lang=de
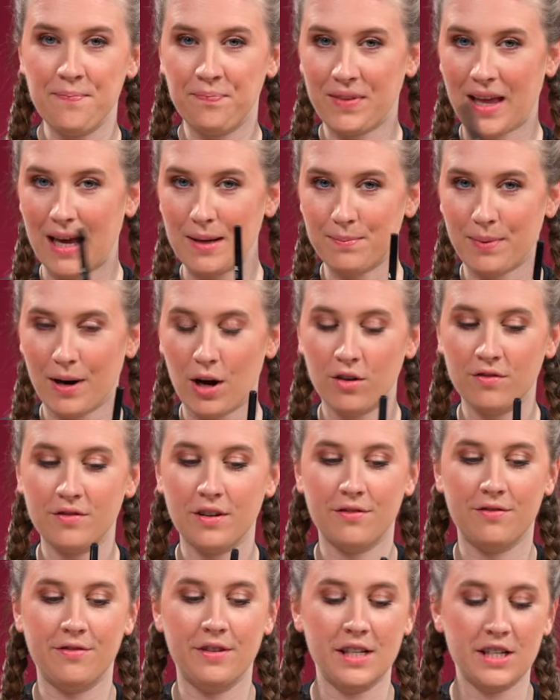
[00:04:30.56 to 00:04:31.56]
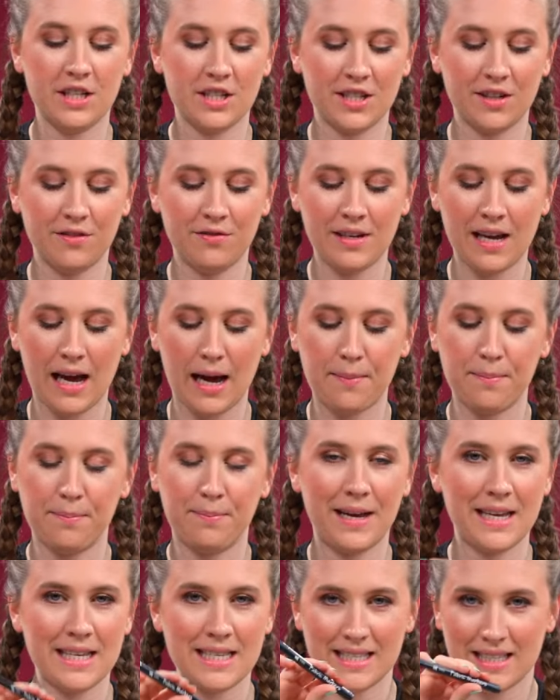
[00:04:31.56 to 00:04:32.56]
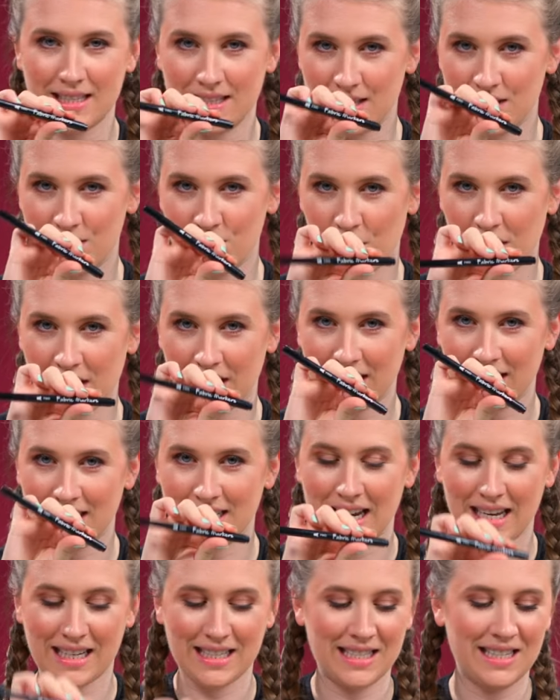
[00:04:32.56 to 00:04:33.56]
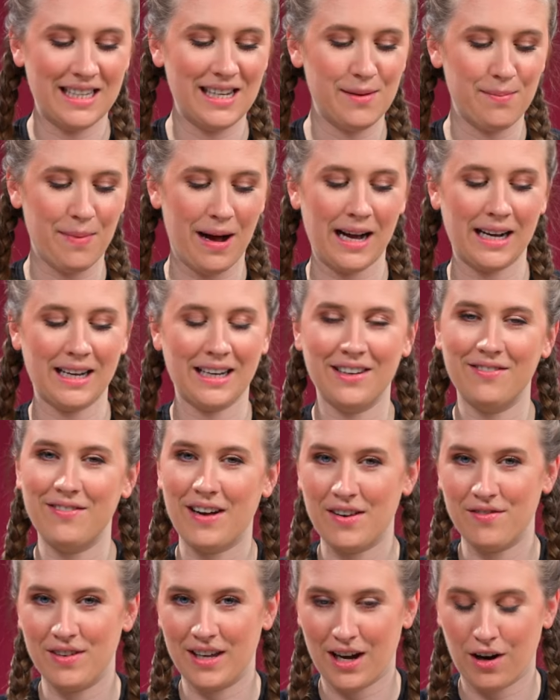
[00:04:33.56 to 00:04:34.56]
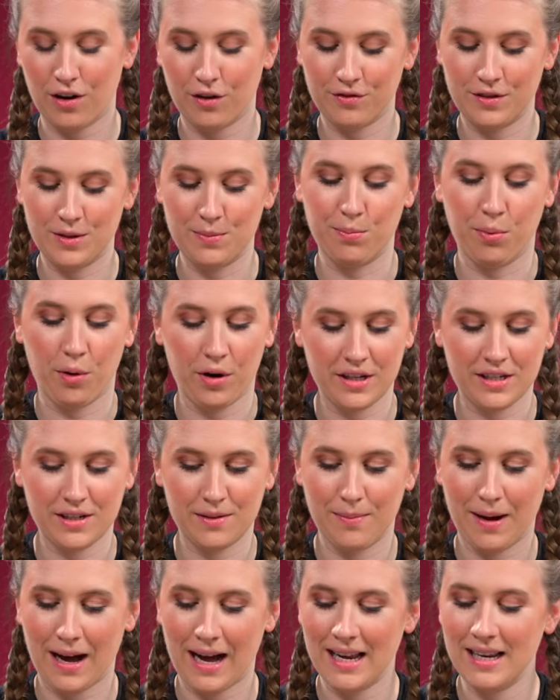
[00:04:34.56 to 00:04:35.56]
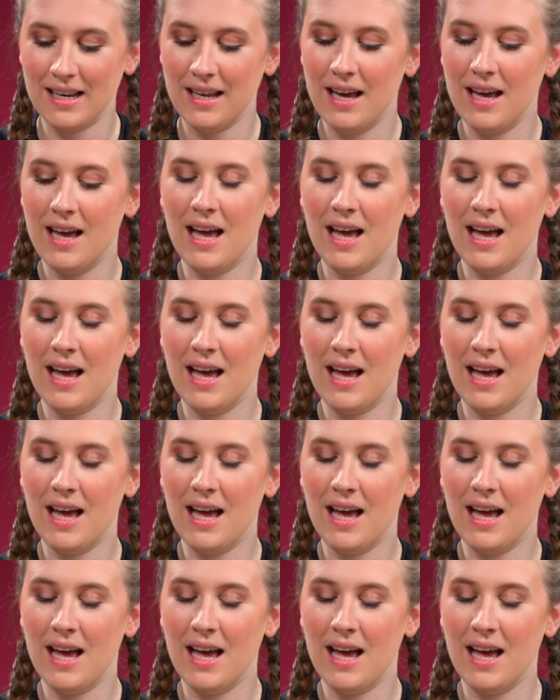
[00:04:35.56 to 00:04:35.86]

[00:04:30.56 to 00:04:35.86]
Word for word: Dann brauchen wir Filzstifte, am besten solche Textilmarker, weil wir ja auf die Beutel malen.